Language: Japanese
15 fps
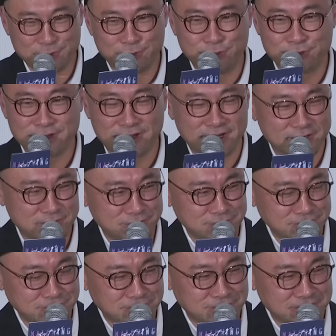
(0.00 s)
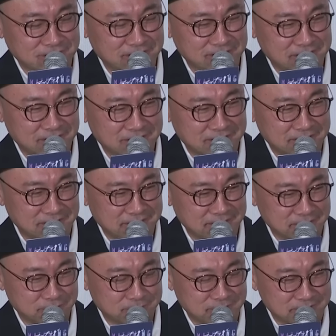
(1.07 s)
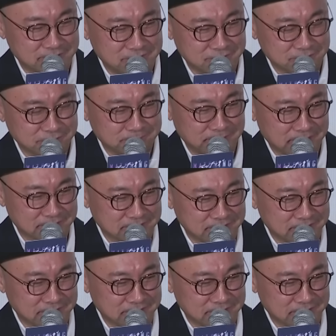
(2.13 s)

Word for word: 豪華クルーズ船であのマッチングパー